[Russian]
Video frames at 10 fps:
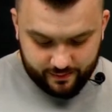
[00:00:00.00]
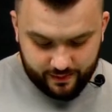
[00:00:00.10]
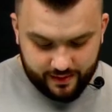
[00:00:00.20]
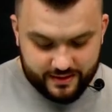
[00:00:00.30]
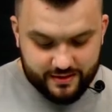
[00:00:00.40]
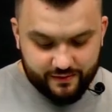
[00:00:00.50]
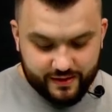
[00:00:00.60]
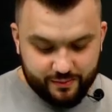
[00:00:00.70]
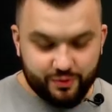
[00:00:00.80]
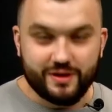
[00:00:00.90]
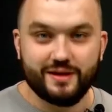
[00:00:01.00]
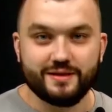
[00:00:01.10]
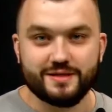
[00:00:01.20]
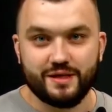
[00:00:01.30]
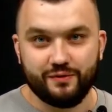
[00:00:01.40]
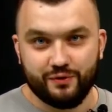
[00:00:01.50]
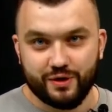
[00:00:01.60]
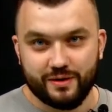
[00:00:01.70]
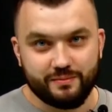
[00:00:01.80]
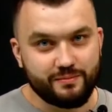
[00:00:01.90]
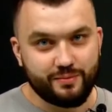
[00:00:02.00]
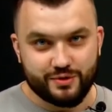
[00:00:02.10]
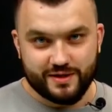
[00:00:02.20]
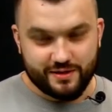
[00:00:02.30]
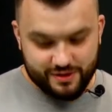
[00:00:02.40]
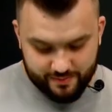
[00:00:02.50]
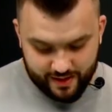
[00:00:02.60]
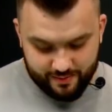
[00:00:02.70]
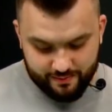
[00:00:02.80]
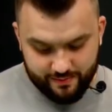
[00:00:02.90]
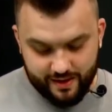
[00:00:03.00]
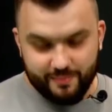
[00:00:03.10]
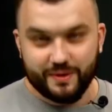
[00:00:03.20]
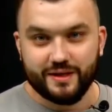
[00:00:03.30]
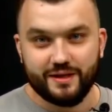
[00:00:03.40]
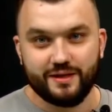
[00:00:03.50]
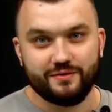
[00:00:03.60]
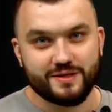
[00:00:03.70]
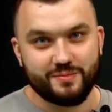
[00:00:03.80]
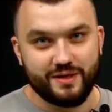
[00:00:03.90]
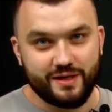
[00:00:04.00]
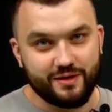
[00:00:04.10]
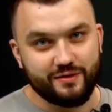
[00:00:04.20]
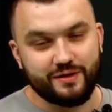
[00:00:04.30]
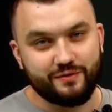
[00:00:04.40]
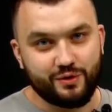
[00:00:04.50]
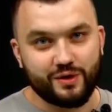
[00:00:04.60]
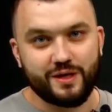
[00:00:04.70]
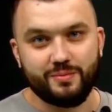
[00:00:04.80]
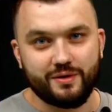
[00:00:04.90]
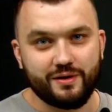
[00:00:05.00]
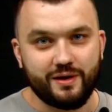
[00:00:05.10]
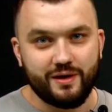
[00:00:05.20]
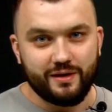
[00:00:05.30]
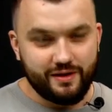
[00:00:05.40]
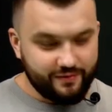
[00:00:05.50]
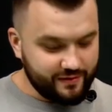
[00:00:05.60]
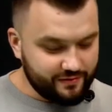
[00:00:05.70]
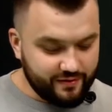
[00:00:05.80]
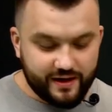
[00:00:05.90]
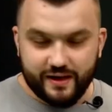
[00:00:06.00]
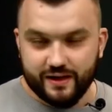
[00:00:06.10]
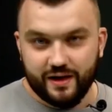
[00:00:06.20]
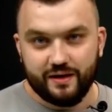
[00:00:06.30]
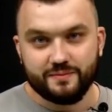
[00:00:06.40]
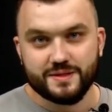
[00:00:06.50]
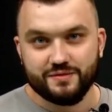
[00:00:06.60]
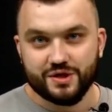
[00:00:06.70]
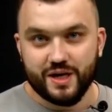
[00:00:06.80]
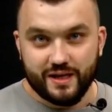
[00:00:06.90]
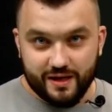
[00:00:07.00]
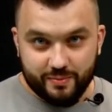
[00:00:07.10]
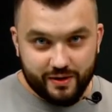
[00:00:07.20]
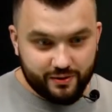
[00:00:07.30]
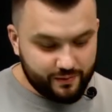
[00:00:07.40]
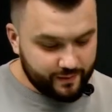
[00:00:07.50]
Если вы это будете делать с телефона, просто нажимаем «Оплатить», вас перекидывает в Тонкипер, и вы в два клика совершаете оплату.